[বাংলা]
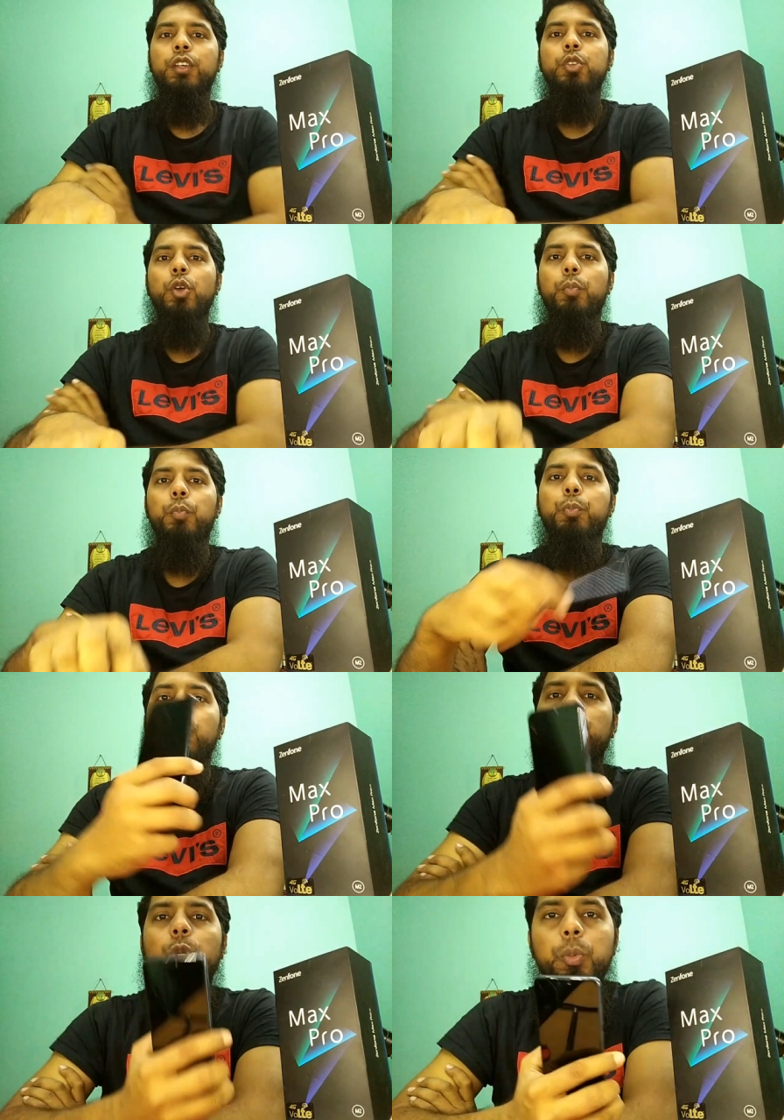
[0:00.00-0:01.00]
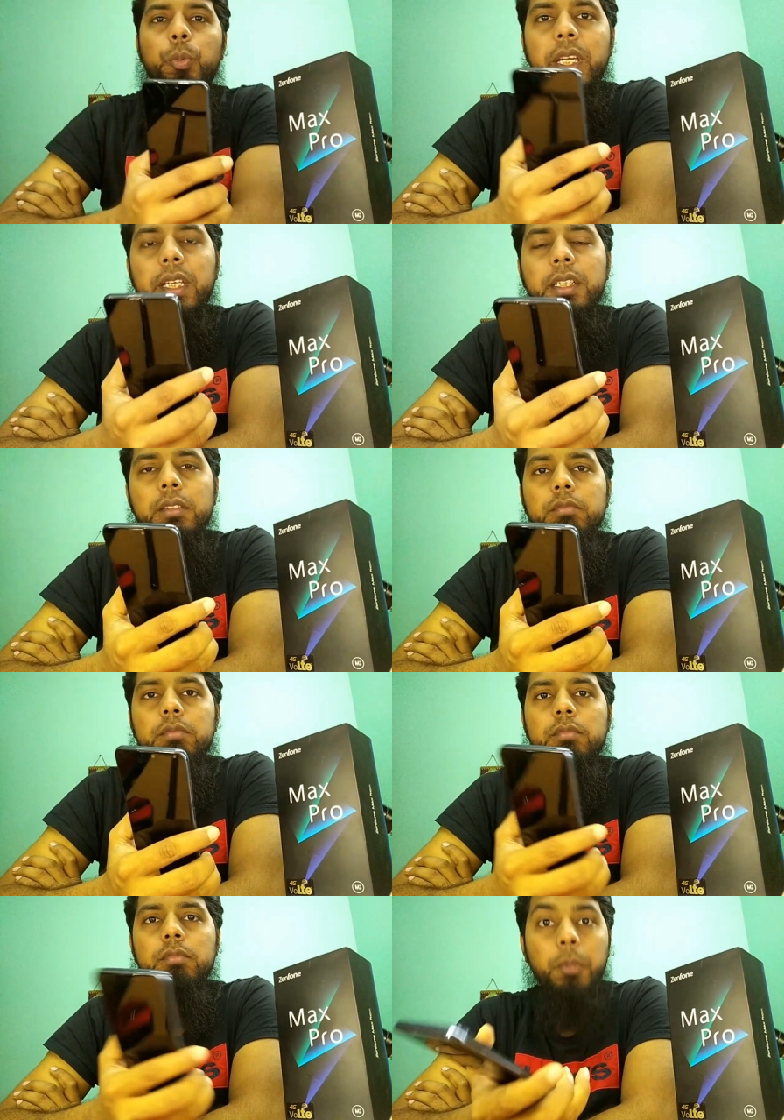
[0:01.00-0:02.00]
সো প্রথমেই
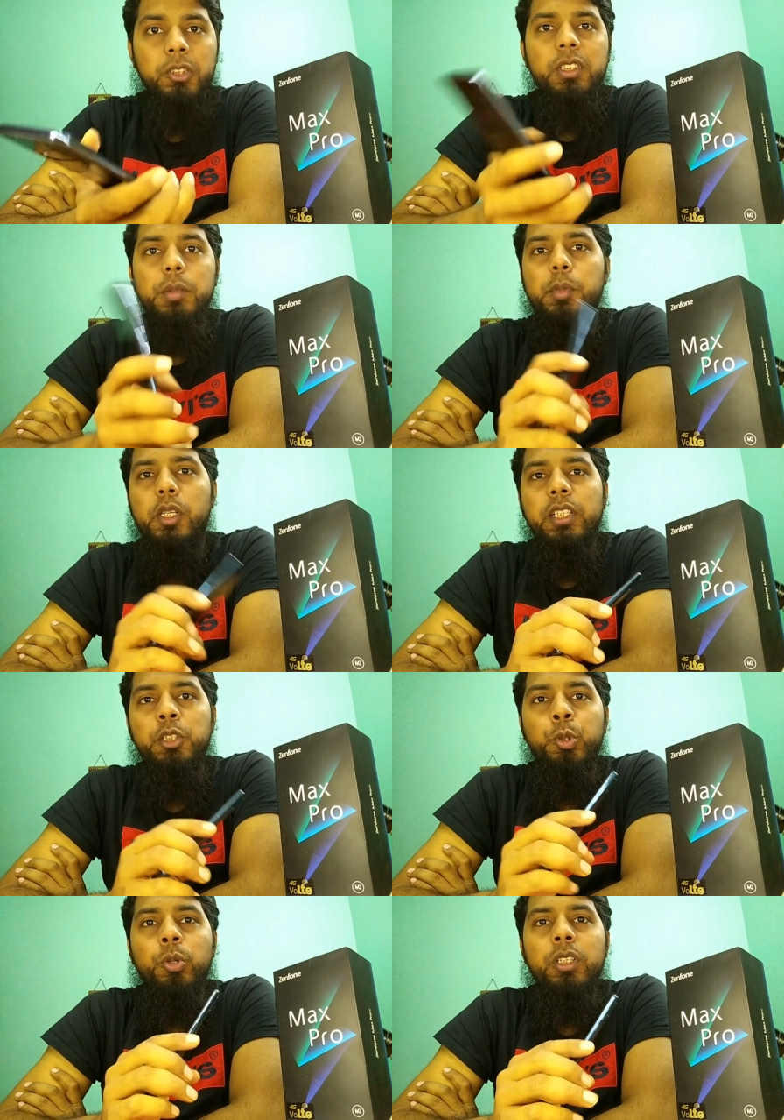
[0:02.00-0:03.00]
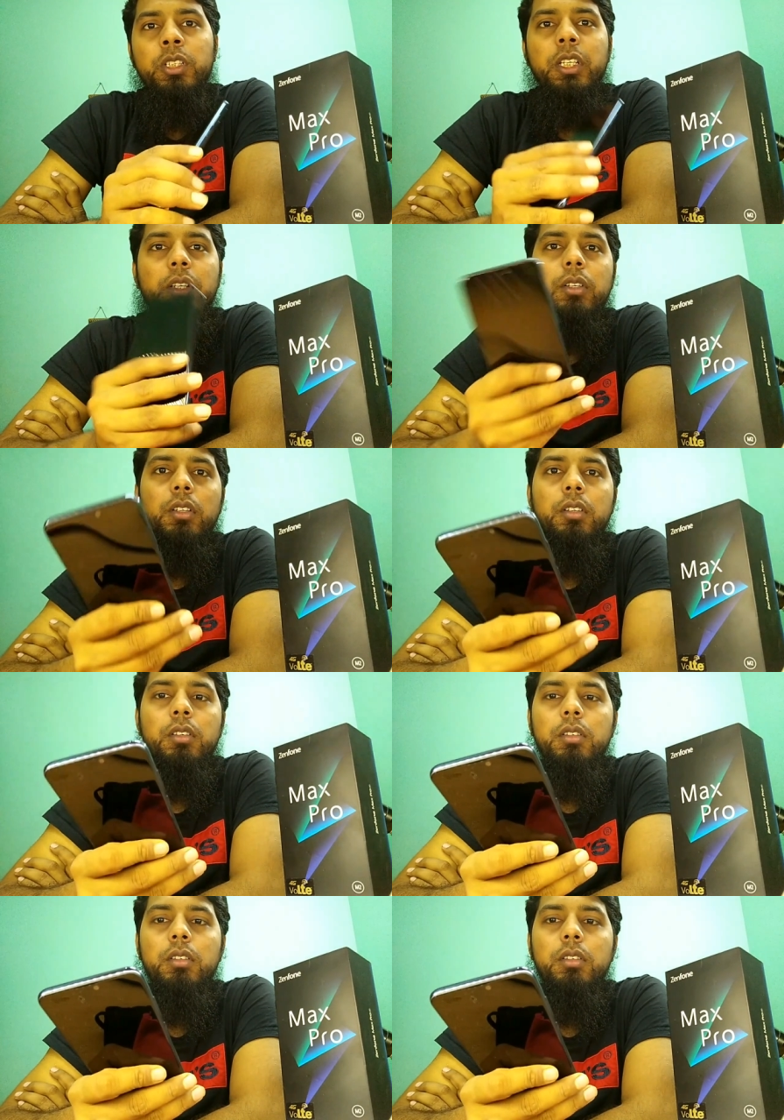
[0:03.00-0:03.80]
পজিটিভটা দিয়ে শুরু করি সেটা হলো